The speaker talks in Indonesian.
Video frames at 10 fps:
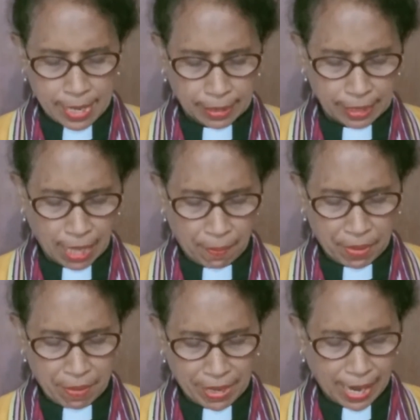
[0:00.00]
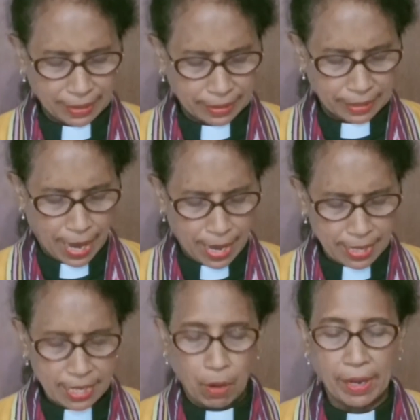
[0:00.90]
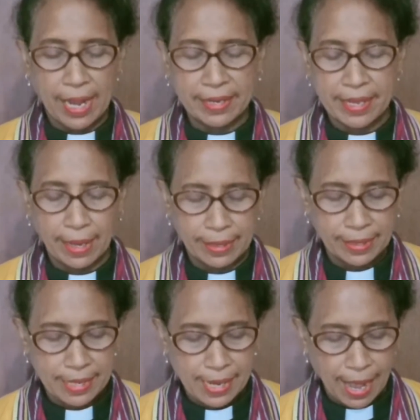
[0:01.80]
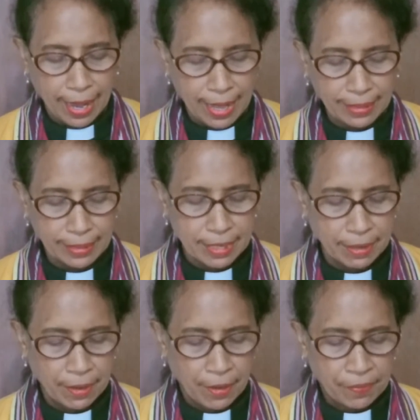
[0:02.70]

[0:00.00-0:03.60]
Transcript: tetapi mengasihani orang yang rendah hati